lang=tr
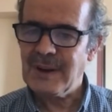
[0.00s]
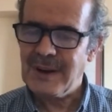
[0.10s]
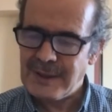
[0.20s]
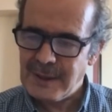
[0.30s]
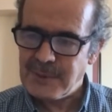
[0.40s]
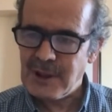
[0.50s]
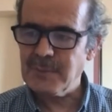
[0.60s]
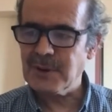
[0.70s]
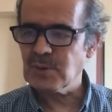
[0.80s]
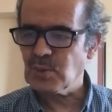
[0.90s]
Alem
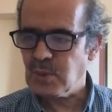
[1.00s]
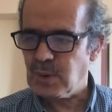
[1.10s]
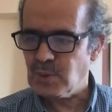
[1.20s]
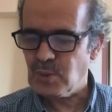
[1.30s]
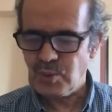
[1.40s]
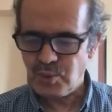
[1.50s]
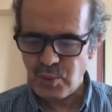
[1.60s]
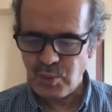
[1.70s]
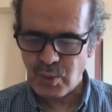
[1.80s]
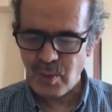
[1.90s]
kelimesini kullanıyor.
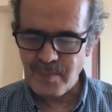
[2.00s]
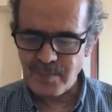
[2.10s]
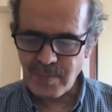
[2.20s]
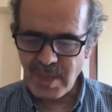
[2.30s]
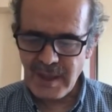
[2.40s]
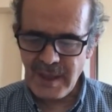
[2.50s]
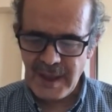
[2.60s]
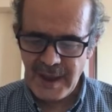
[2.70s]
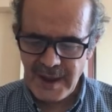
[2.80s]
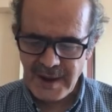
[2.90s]
Çünkü
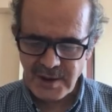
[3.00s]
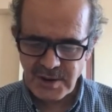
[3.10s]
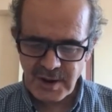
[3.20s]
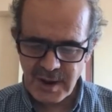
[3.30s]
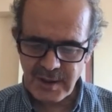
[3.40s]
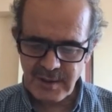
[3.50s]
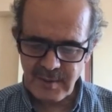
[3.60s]
her şey